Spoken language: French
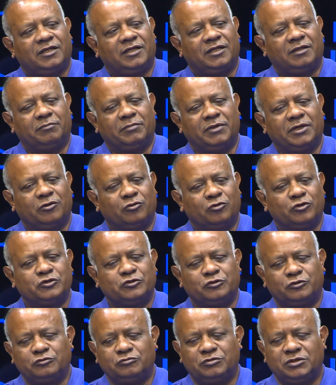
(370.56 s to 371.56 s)
Mais
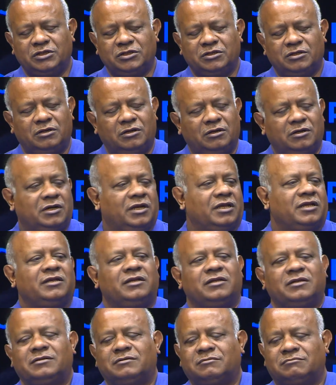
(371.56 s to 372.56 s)
aujourd'hui,
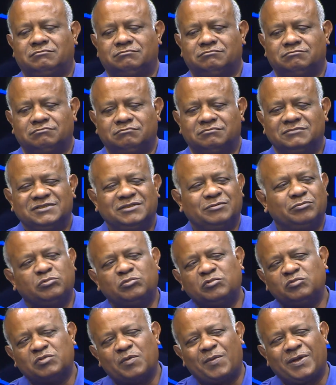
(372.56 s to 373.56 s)
je
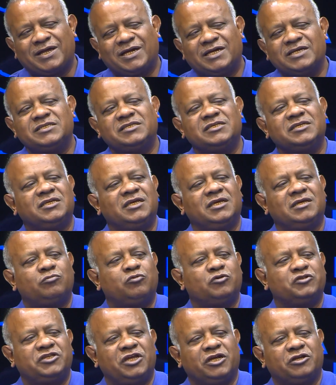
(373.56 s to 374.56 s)
ne sais pas critiquer pour
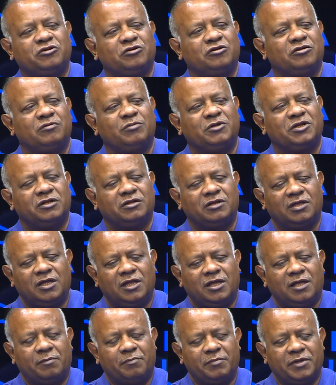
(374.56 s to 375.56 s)
dire que.
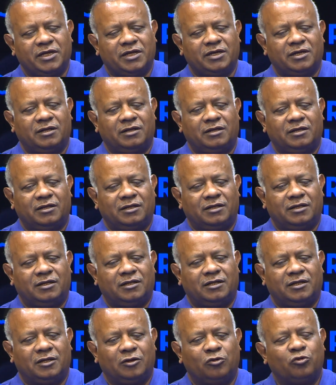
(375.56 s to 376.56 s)
Mais
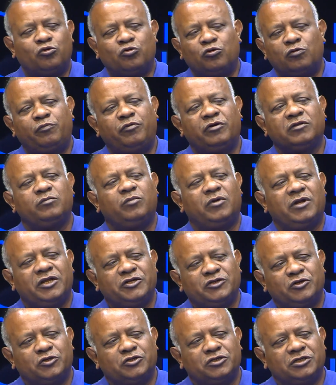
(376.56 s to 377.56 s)
le comportement l'a
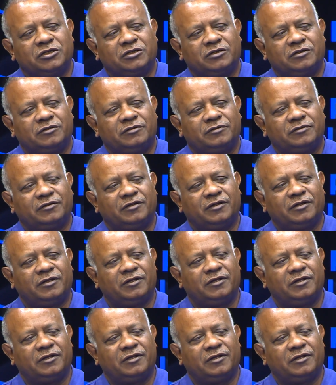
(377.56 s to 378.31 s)
changé. Là,